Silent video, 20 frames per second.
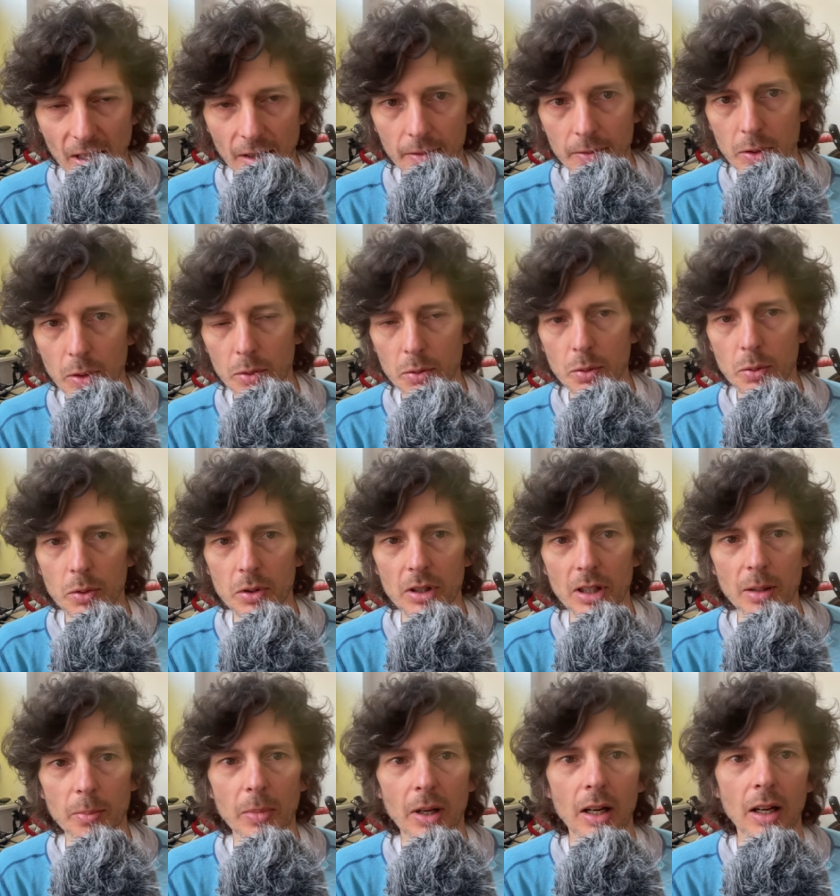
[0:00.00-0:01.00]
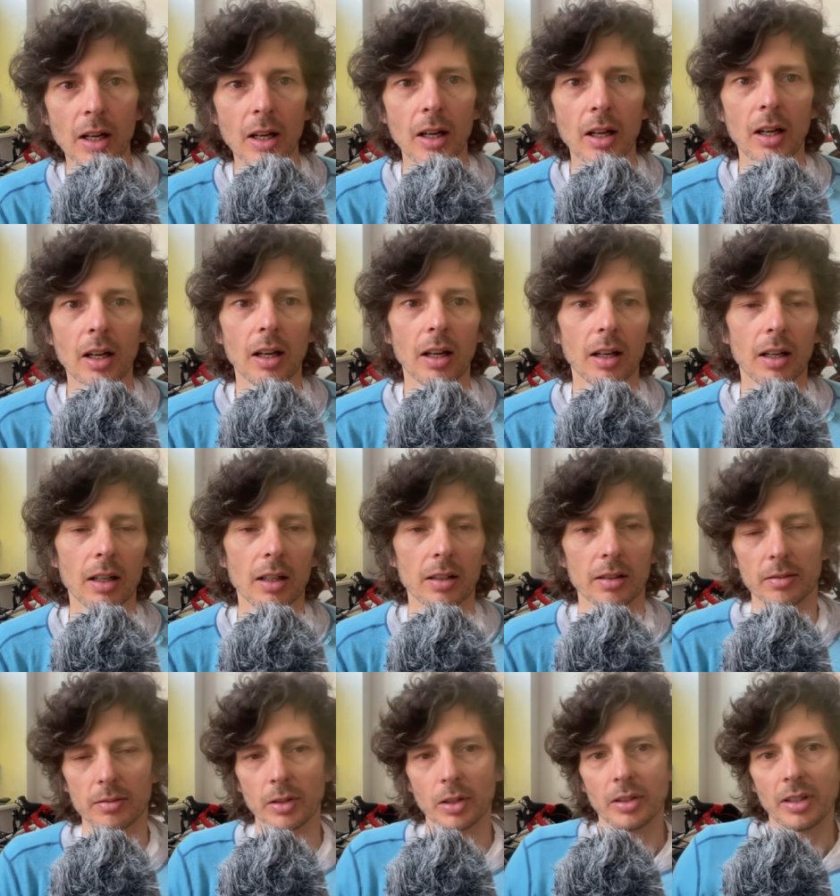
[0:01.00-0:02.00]
W związku z tym
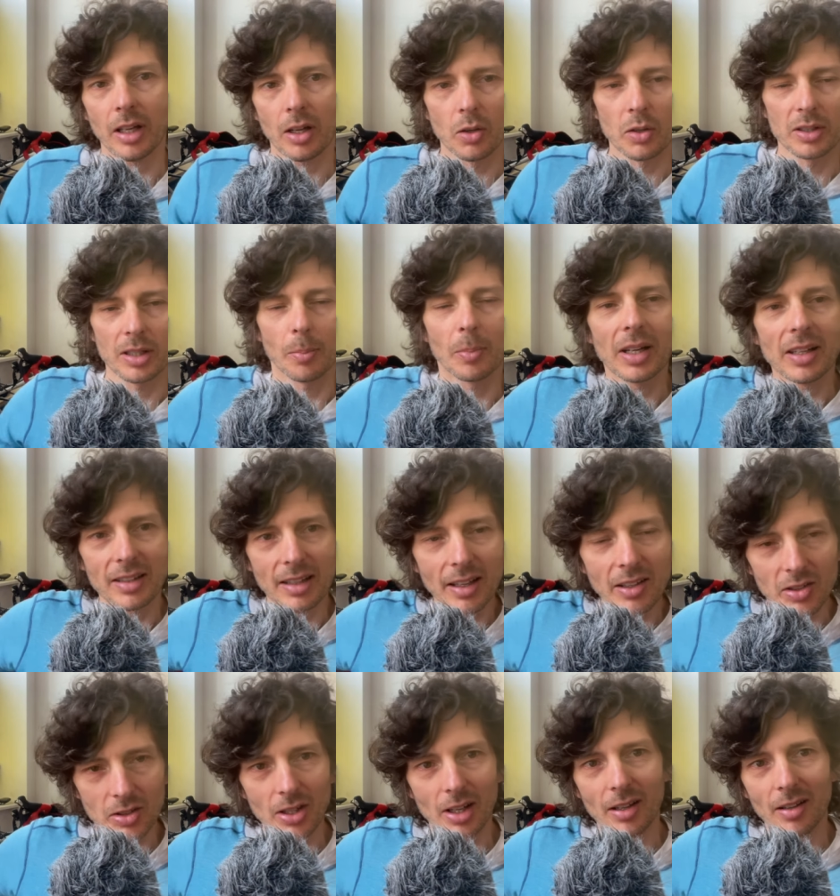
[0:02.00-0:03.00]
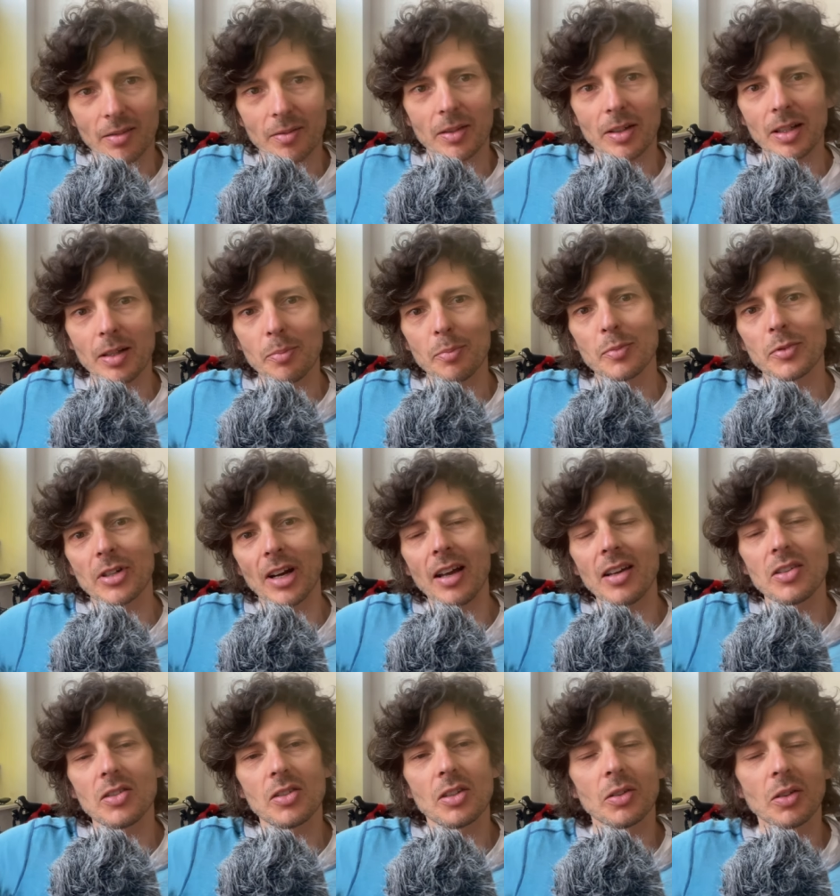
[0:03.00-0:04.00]
e, no, jego zamknięcie i
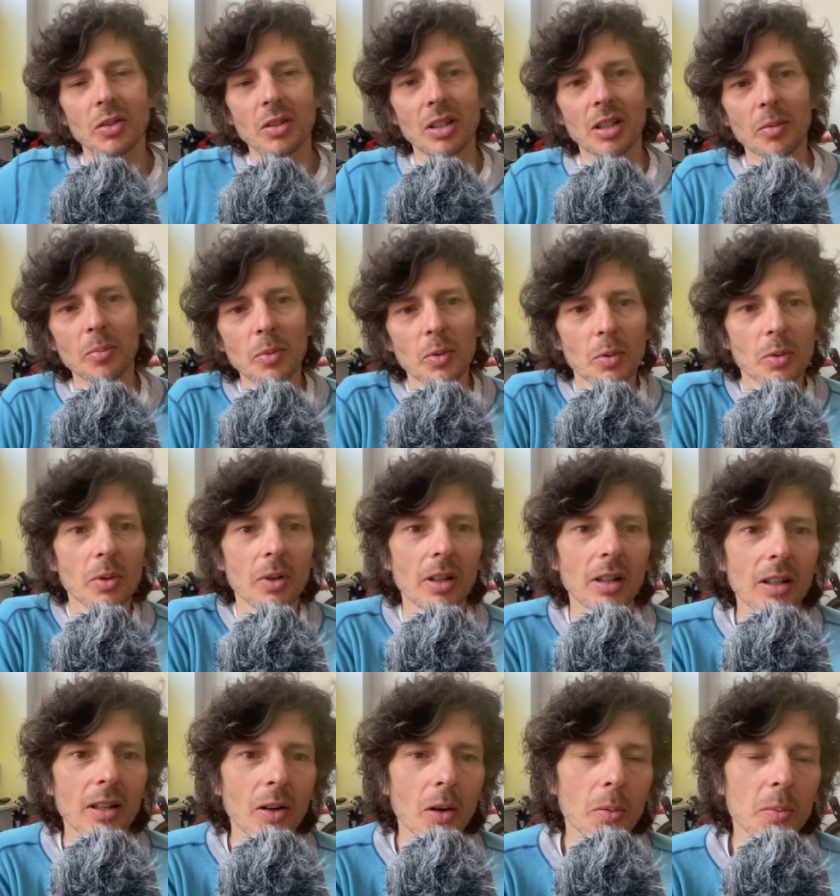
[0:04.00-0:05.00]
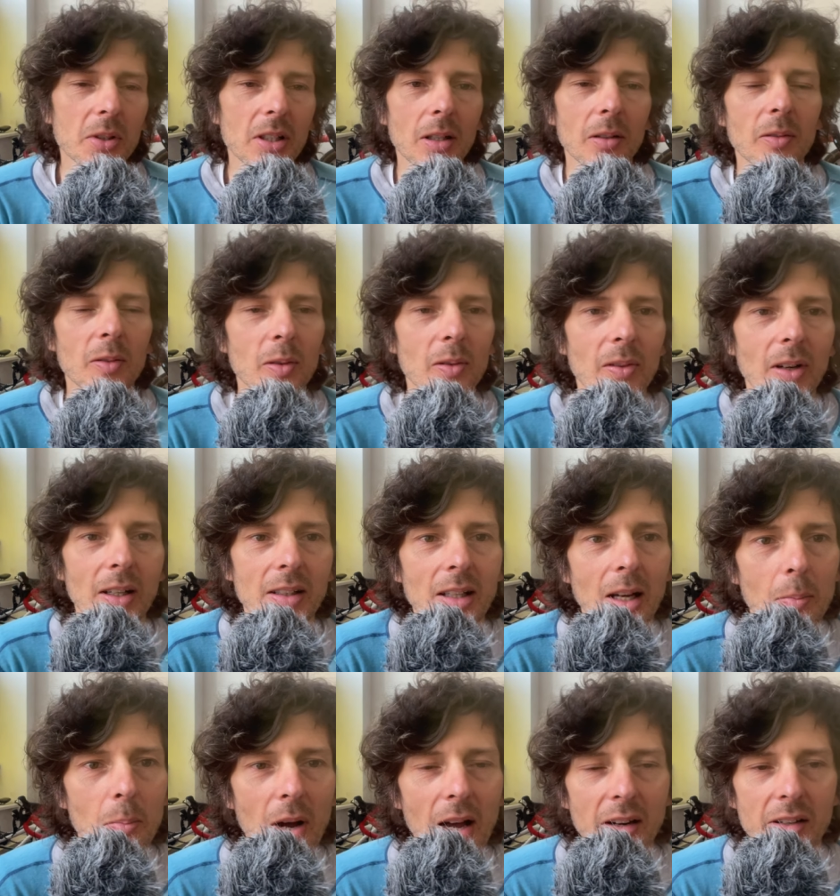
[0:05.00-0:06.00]
przejście do trybu
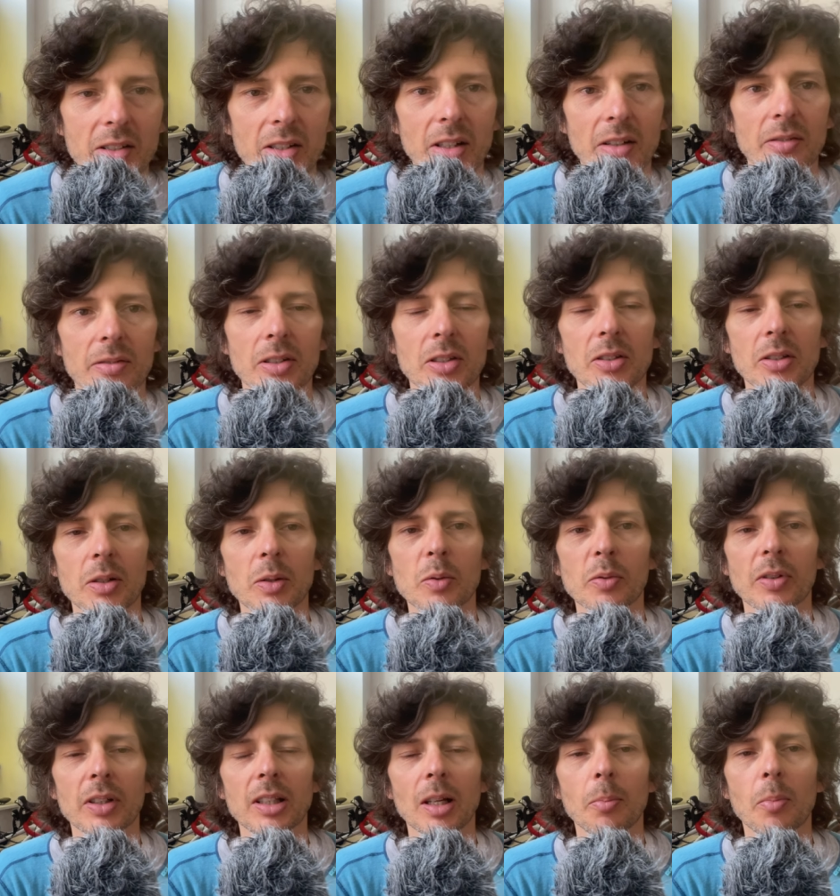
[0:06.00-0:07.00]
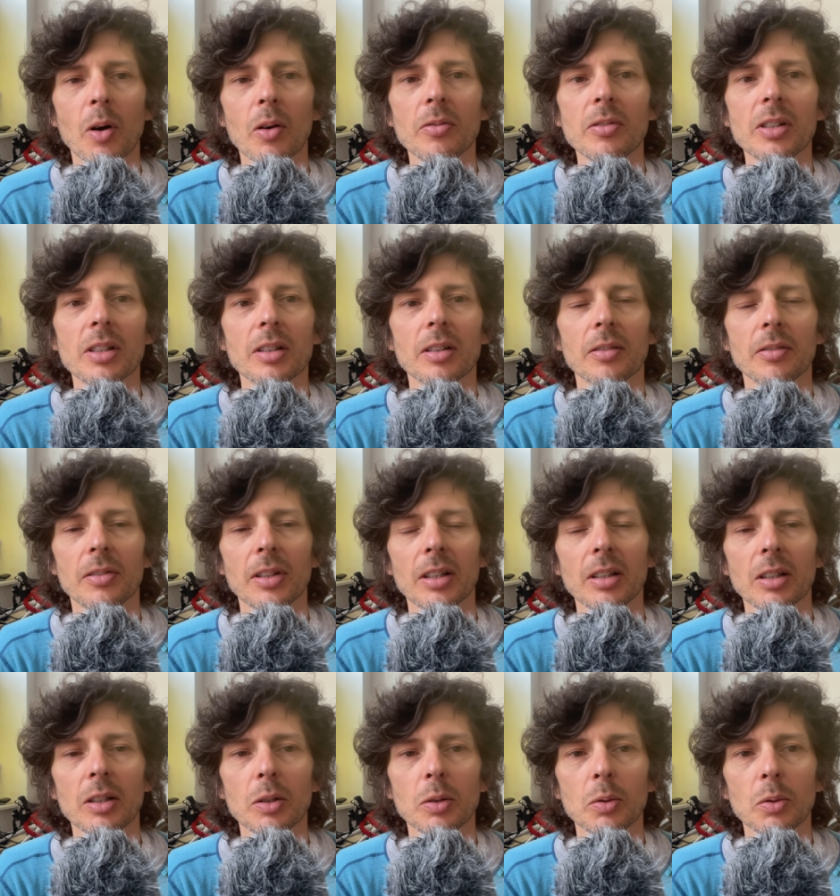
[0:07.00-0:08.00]
obserwowania bardziej wyścigów etapowych,
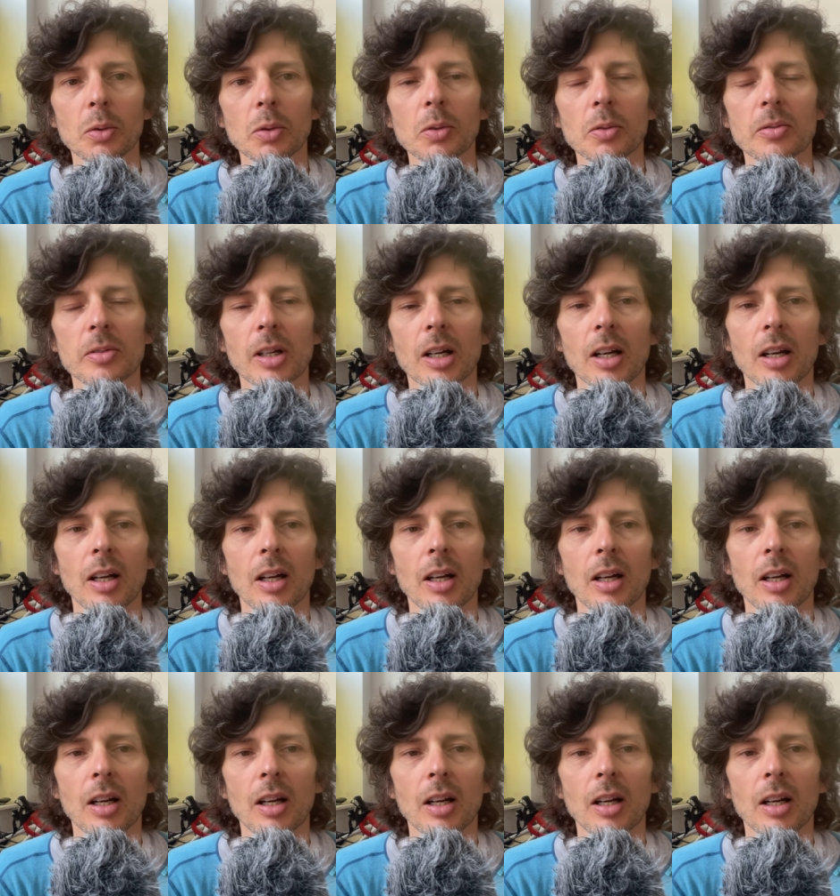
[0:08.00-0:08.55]
wielkich turów